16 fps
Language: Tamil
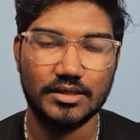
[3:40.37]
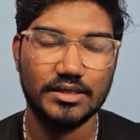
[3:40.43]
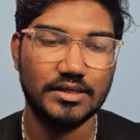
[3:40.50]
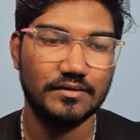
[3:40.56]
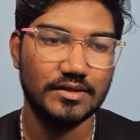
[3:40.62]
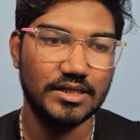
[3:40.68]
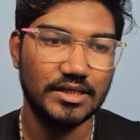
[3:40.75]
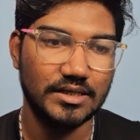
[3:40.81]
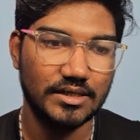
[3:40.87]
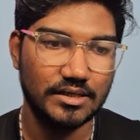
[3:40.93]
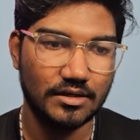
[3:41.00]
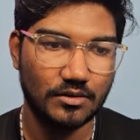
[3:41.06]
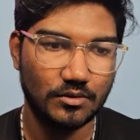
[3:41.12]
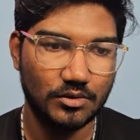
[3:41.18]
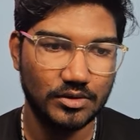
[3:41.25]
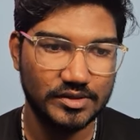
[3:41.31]
இதில் வந்து
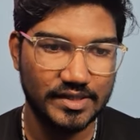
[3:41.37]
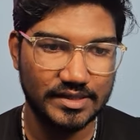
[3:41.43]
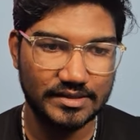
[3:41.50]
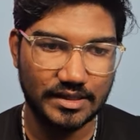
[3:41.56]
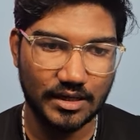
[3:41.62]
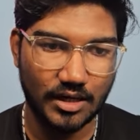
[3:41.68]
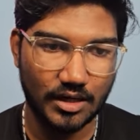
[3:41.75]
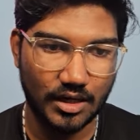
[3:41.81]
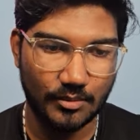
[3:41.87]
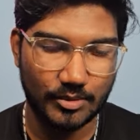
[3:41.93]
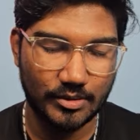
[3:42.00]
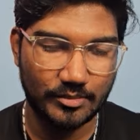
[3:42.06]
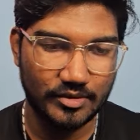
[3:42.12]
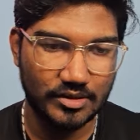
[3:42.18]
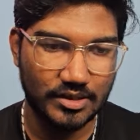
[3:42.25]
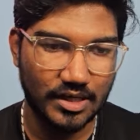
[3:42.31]
இருக்கிற கோர்ஸஸ் எல்லா டாப்பிக்குமே